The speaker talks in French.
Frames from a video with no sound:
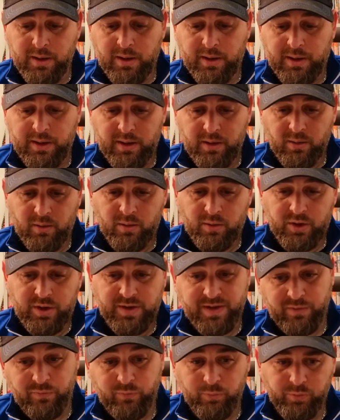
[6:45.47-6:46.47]
Et euh,
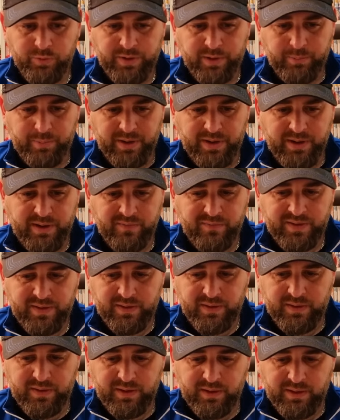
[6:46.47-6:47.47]
j'essaie de vous montrer pas
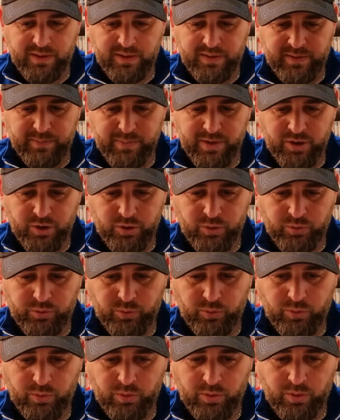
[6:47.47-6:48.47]
des, images
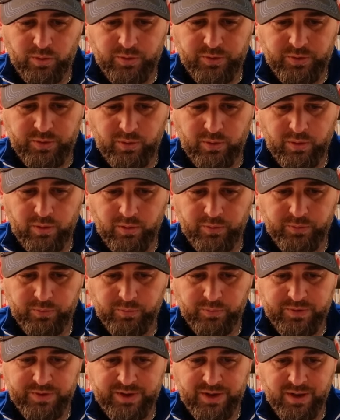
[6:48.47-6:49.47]
trop euh, sanglantes, on
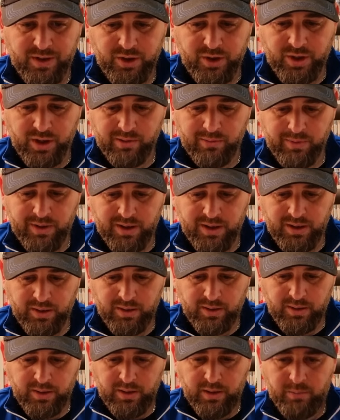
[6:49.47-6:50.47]
sait jamais.
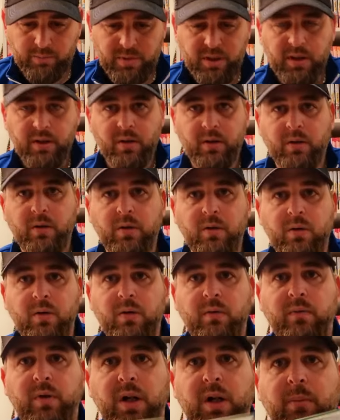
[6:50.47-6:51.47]
Mais euh,
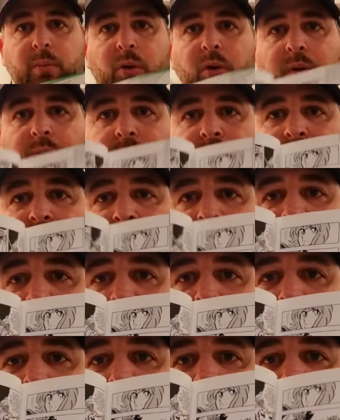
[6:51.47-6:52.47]
voilà, bon, ça c'est
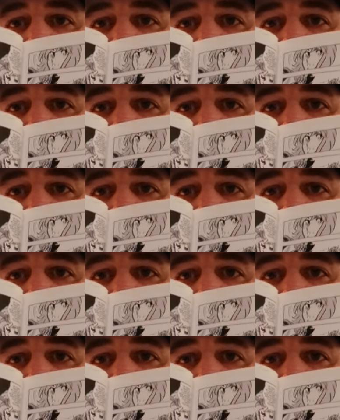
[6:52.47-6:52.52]
l'un des